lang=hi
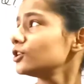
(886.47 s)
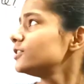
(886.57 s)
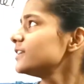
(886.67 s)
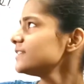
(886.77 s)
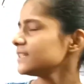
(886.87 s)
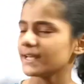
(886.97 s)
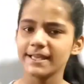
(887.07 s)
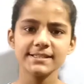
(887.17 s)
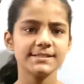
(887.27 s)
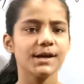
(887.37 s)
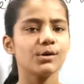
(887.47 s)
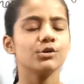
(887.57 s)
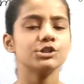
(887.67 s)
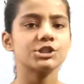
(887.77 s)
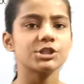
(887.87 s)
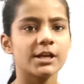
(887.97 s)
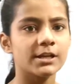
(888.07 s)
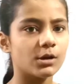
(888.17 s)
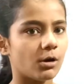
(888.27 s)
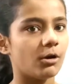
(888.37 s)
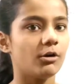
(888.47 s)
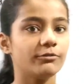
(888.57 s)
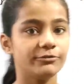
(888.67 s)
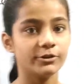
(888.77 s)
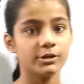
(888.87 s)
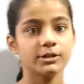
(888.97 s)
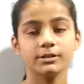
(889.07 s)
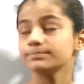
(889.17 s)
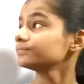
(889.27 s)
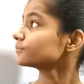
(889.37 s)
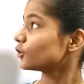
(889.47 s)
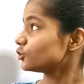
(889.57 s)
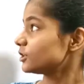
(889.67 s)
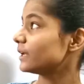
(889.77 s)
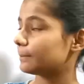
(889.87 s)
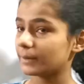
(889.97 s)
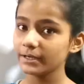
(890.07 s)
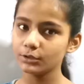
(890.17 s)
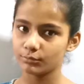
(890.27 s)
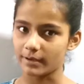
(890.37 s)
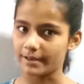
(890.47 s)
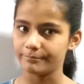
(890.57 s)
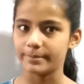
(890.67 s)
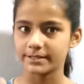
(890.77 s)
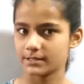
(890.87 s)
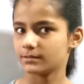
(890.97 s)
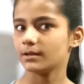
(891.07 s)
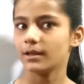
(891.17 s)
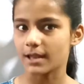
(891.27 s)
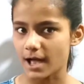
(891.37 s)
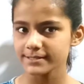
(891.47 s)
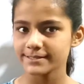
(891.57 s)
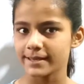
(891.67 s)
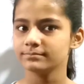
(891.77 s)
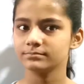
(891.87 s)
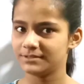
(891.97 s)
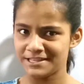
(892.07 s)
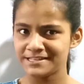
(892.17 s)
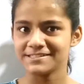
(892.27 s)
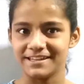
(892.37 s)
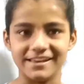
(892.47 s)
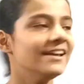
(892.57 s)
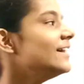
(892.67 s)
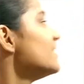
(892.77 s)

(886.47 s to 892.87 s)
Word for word: सो दिस इज द क्वेश्चन ऑफ क्वेश्चन नंबर ट्वेल्व बट लास्ट है है रीजनिंग